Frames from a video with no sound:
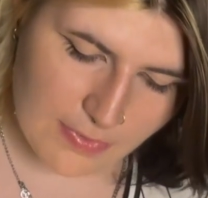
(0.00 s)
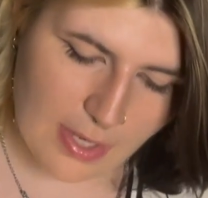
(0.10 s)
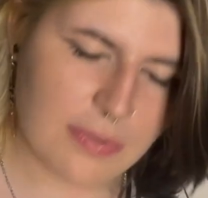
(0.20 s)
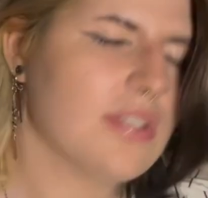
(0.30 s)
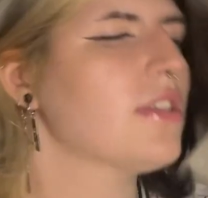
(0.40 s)

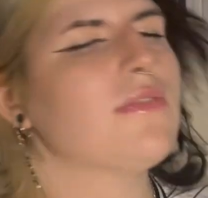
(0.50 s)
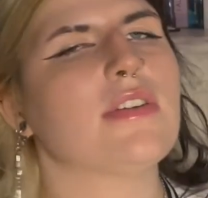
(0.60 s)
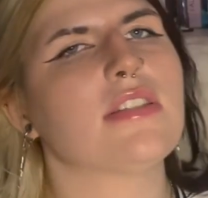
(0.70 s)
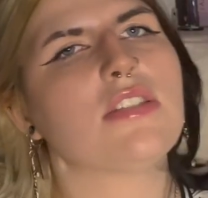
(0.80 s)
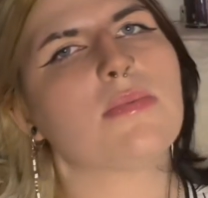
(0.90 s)
Farbschnitt. Ich
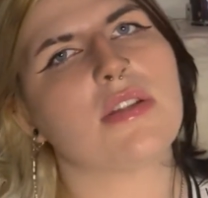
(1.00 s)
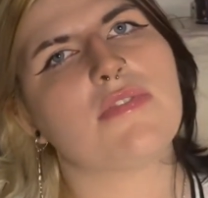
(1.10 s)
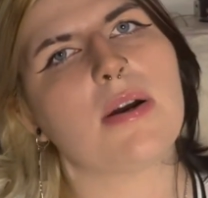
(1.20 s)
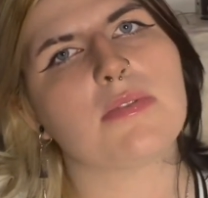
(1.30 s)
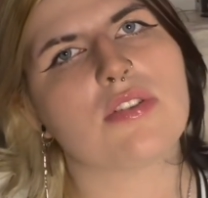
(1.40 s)
weiß nicht, ob der
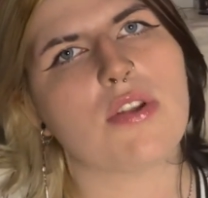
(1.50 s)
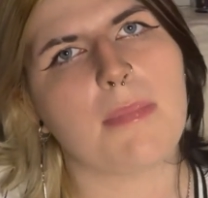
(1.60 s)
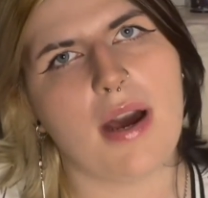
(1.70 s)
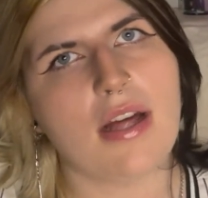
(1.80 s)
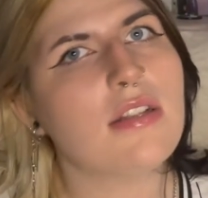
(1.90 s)
Farbschnitt
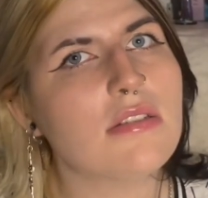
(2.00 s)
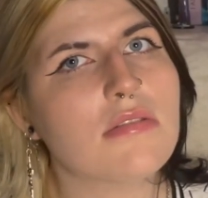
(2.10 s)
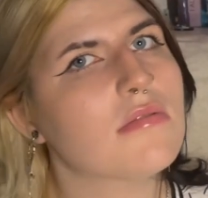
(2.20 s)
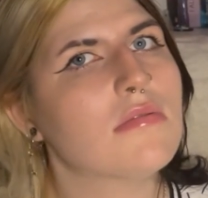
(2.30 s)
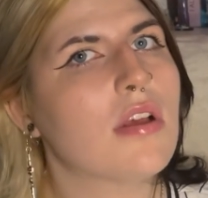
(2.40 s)
normal
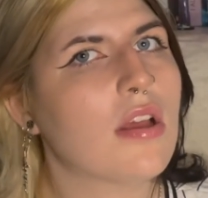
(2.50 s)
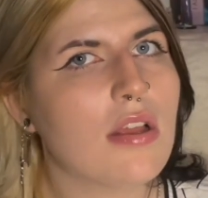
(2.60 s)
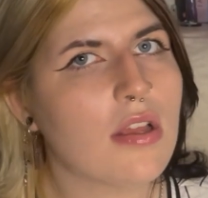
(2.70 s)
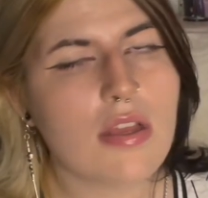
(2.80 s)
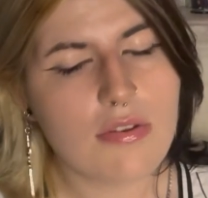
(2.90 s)
ist.
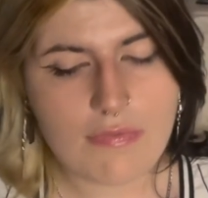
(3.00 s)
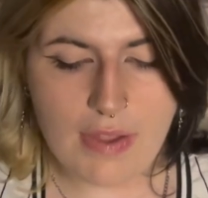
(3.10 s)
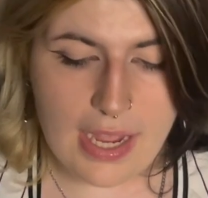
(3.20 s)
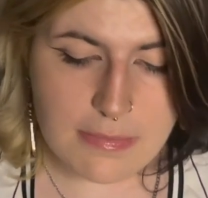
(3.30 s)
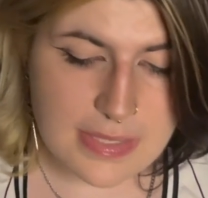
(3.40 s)

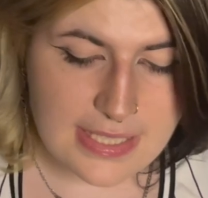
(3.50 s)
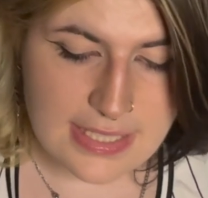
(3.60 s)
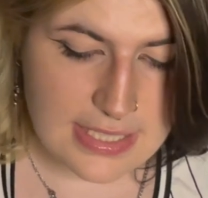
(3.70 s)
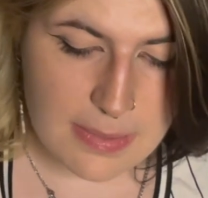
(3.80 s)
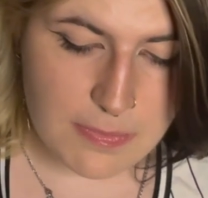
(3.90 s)
Fragt mich
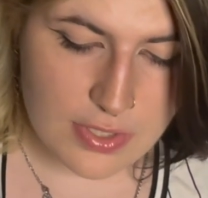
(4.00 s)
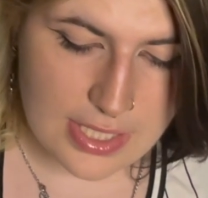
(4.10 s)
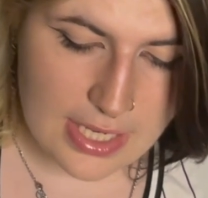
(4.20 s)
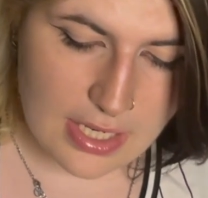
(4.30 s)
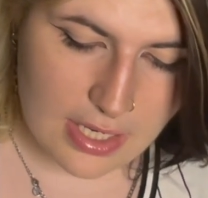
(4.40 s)
nicht, ich habe wirklich
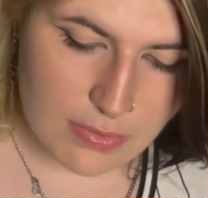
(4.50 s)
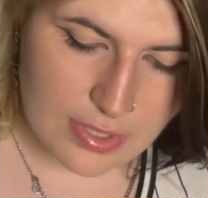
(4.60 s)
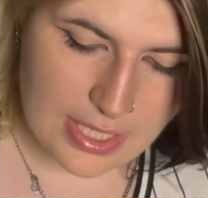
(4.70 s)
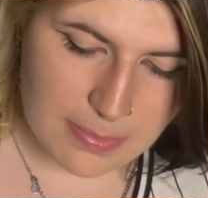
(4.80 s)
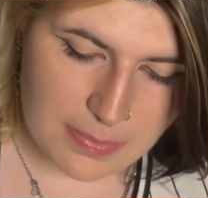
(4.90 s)
keine Ahnung.
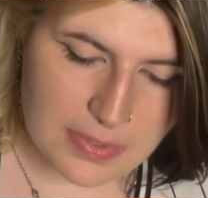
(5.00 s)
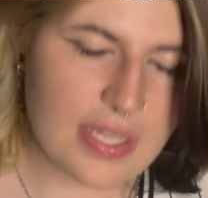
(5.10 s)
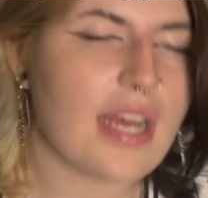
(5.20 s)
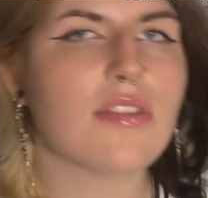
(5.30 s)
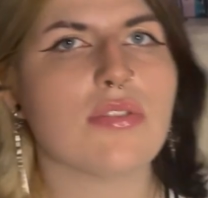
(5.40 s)
Ich habe die
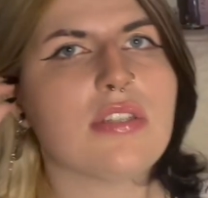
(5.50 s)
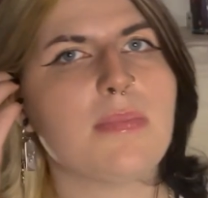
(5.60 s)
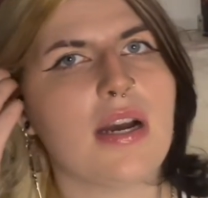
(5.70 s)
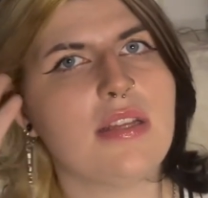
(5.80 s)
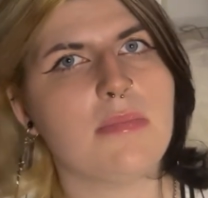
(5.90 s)
bisher noch nicht
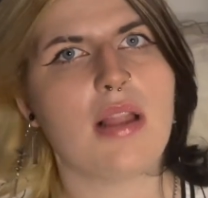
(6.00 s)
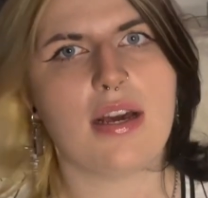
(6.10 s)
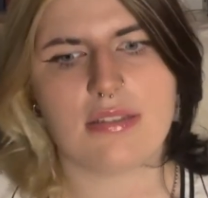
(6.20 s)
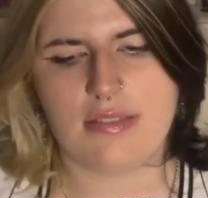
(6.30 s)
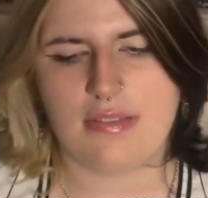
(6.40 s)
mal im
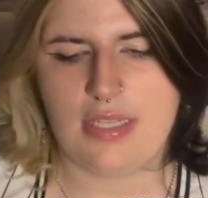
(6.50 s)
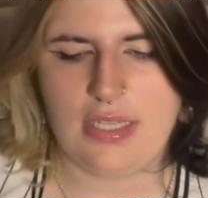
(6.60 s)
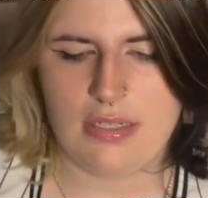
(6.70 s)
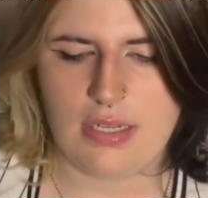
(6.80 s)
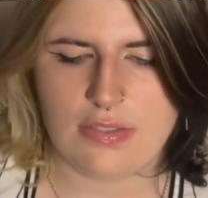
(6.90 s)
Laden
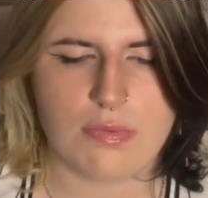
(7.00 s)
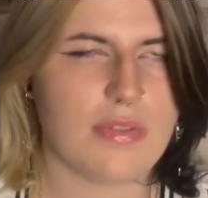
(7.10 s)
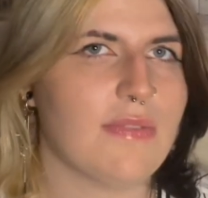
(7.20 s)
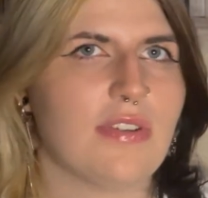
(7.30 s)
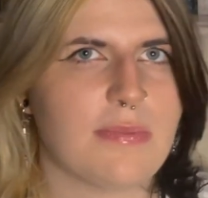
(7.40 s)
gesehen, also
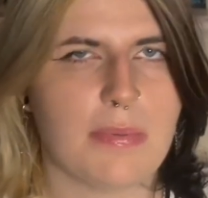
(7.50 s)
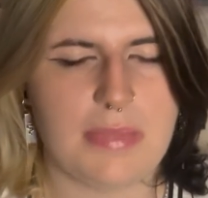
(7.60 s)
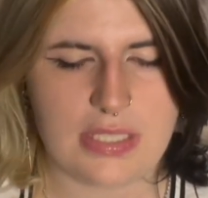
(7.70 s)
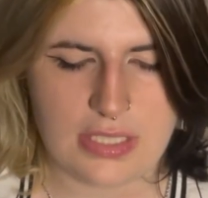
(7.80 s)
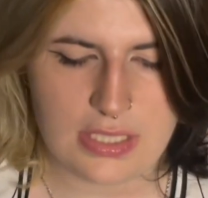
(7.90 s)
jedenfalls bei
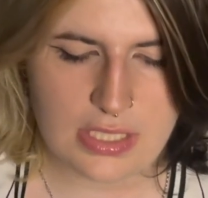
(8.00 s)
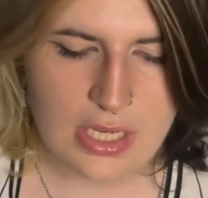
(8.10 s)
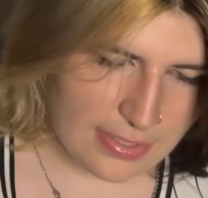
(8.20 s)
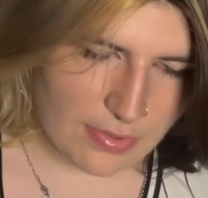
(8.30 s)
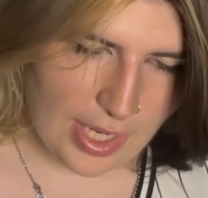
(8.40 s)
mir nicht.
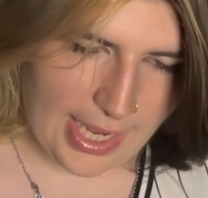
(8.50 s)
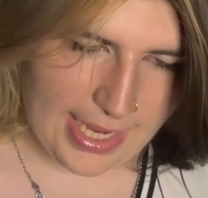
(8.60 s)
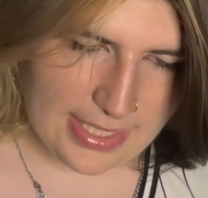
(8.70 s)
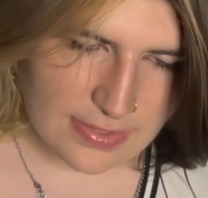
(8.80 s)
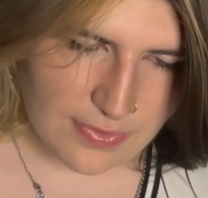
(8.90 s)
Also
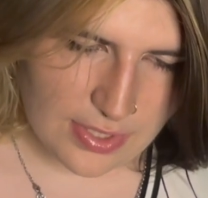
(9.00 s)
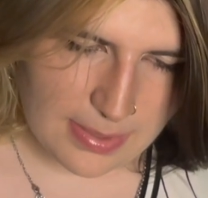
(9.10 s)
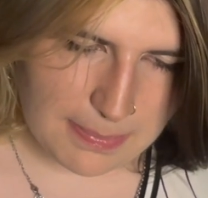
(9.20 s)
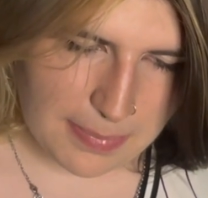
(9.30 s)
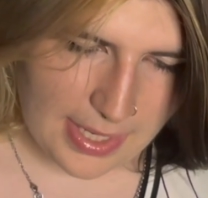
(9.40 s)
eins von
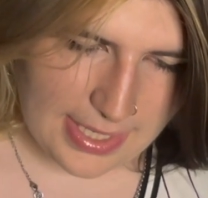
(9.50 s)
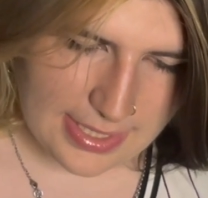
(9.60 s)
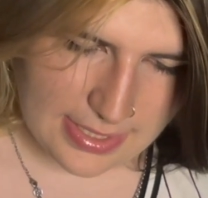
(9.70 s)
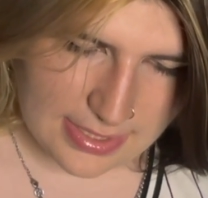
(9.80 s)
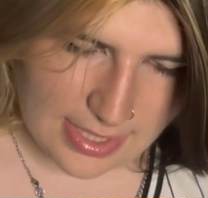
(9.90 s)
den
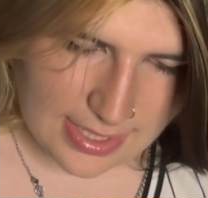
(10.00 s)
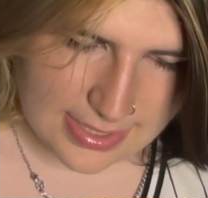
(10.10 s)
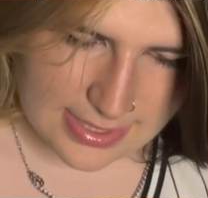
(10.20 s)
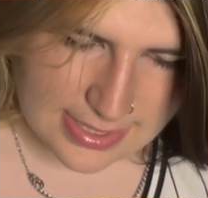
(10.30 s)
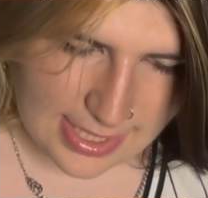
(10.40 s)
beiden
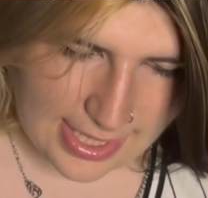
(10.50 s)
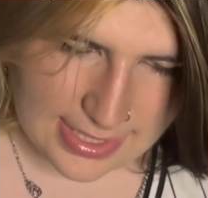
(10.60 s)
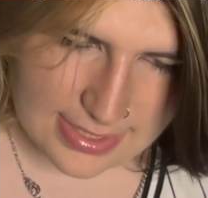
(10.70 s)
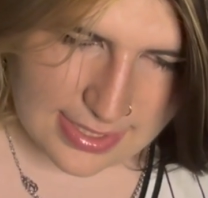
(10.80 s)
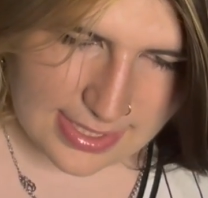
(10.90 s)
hat
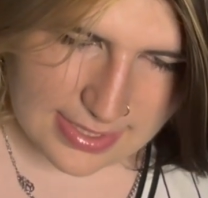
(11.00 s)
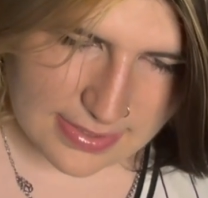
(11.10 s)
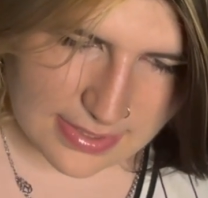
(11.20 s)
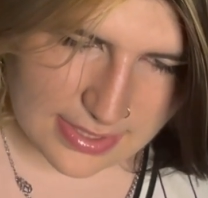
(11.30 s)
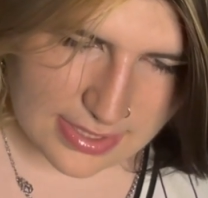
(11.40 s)
keine
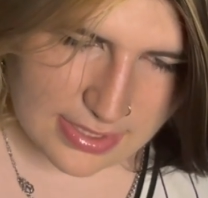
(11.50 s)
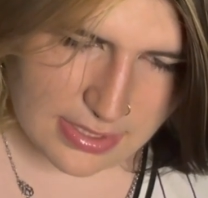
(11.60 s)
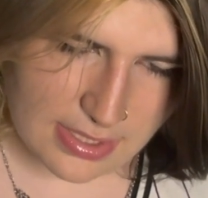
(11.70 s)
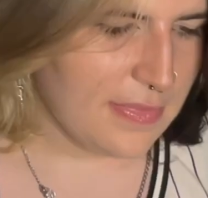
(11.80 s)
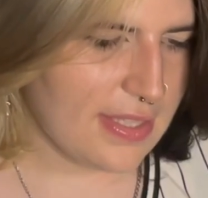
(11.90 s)
Leserillen,
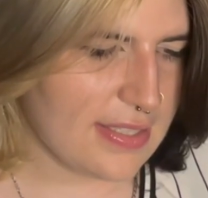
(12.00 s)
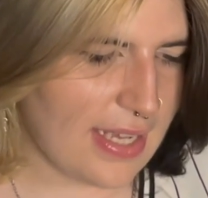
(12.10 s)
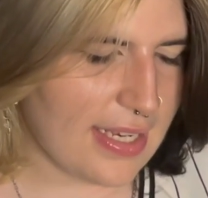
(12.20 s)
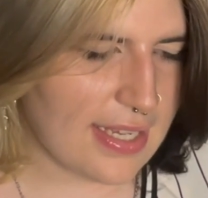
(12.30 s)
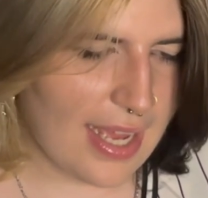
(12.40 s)
das
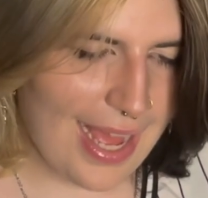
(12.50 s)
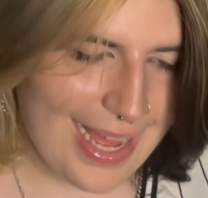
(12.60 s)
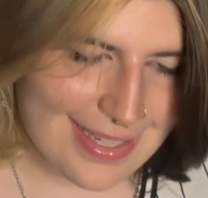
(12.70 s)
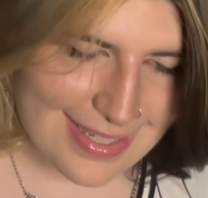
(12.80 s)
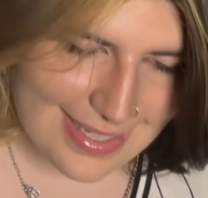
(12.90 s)
andere
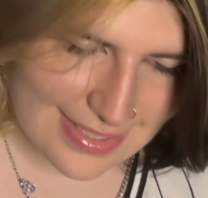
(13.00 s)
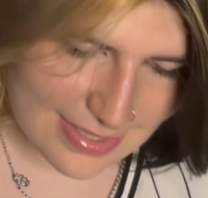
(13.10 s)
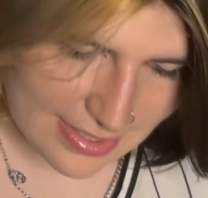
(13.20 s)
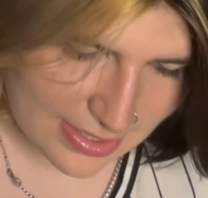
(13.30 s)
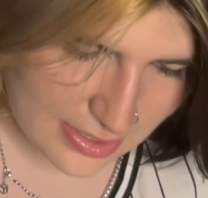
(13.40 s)
hat
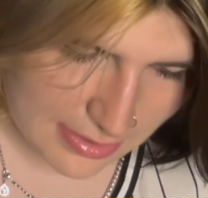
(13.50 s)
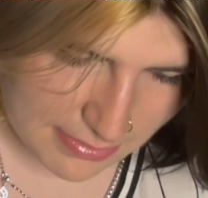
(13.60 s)
Leserillen,